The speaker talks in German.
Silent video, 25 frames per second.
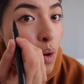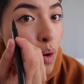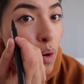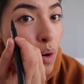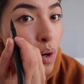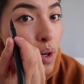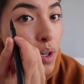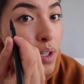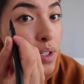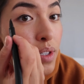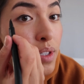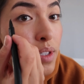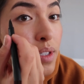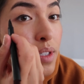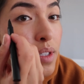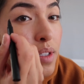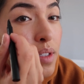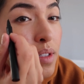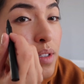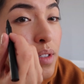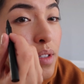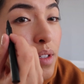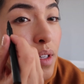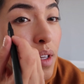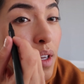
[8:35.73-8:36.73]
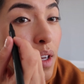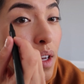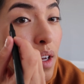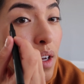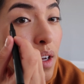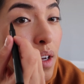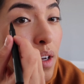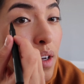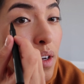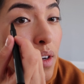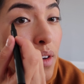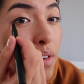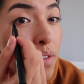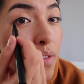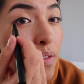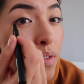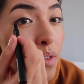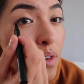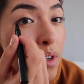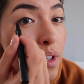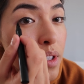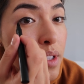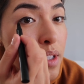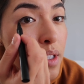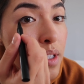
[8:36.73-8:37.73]
und äh,
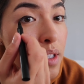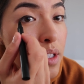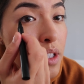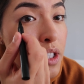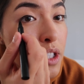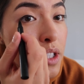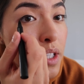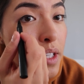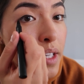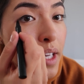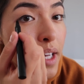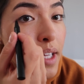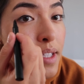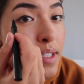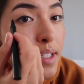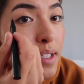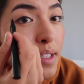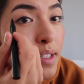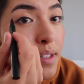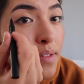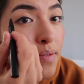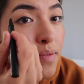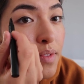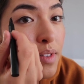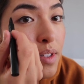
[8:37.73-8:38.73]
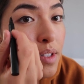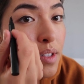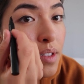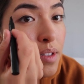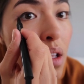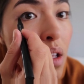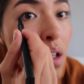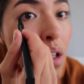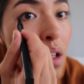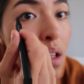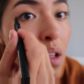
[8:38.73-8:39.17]
wo ich den Lidstrich ansetzen will.